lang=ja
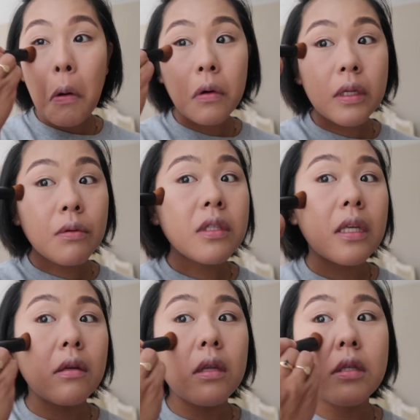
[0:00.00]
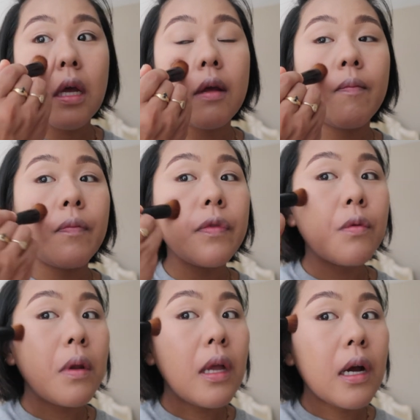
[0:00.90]
お粉をつけてください。
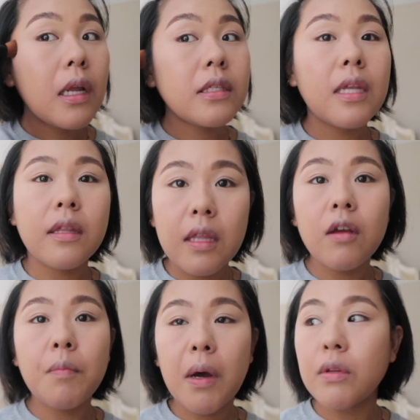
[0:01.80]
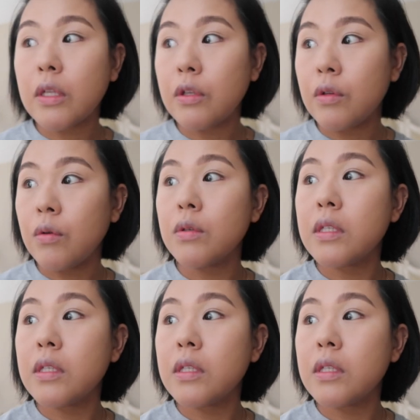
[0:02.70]
それだからセッティングパウダーっていうのを